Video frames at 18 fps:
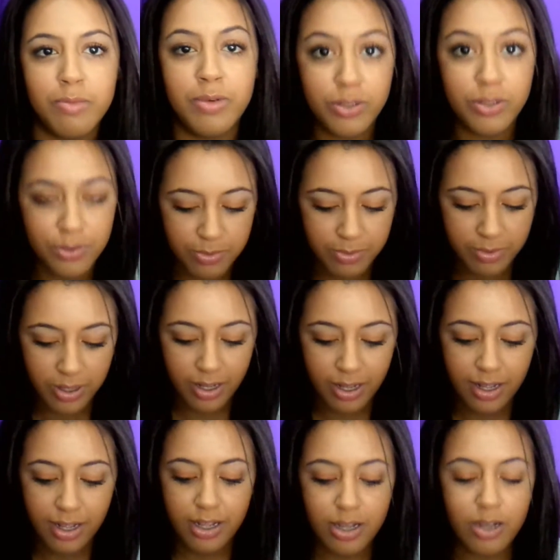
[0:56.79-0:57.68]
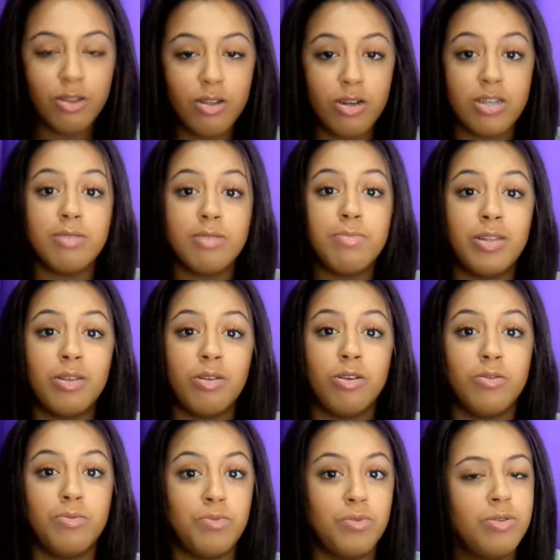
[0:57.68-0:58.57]
Mas eu trouxe
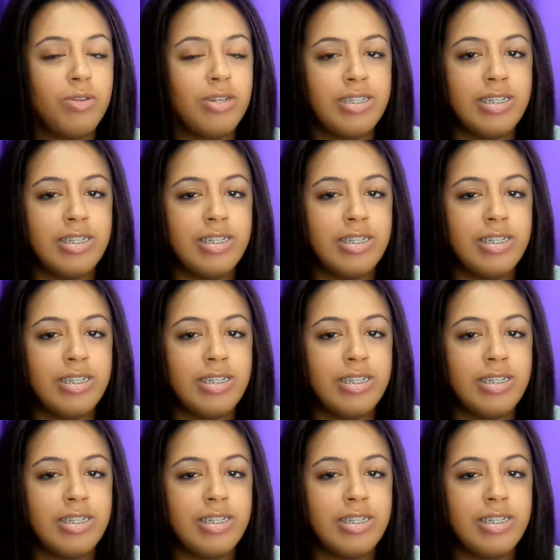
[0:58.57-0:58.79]
batons muito